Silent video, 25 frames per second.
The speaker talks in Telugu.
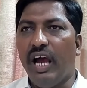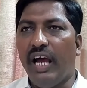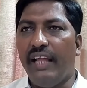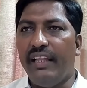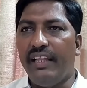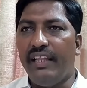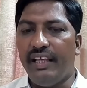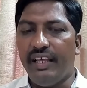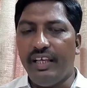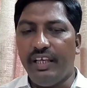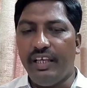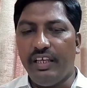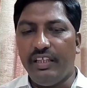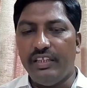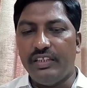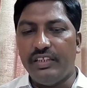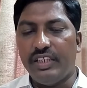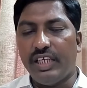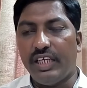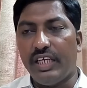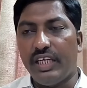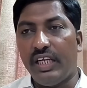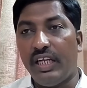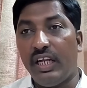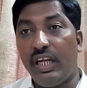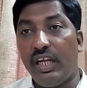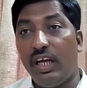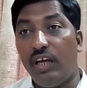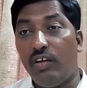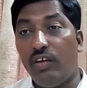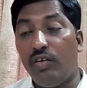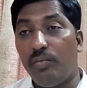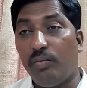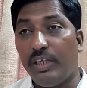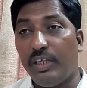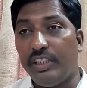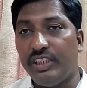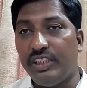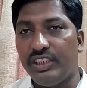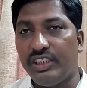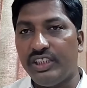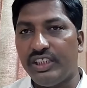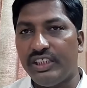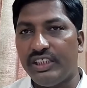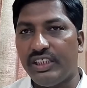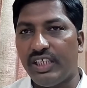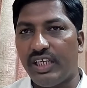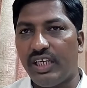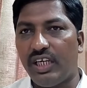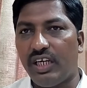అది జగన్ గారు మంచి
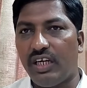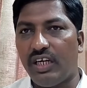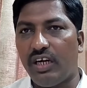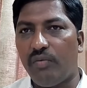చేశారా